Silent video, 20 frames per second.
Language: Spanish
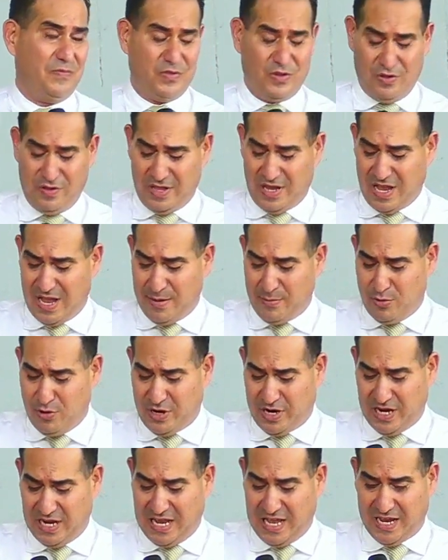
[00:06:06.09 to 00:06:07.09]
No
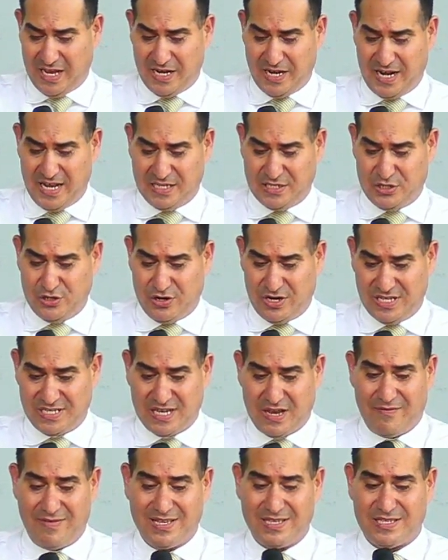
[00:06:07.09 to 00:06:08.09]
dejamos que las generaciones
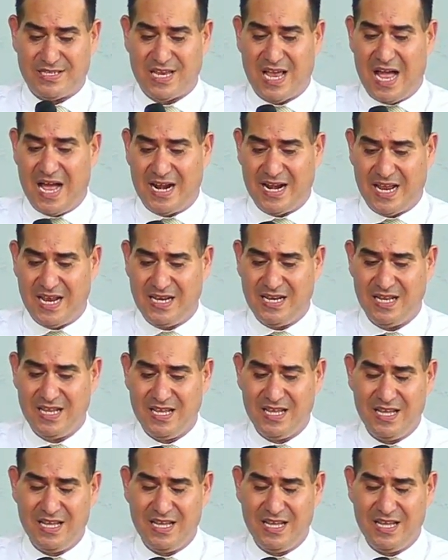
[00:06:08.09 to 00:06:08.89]
avanzaran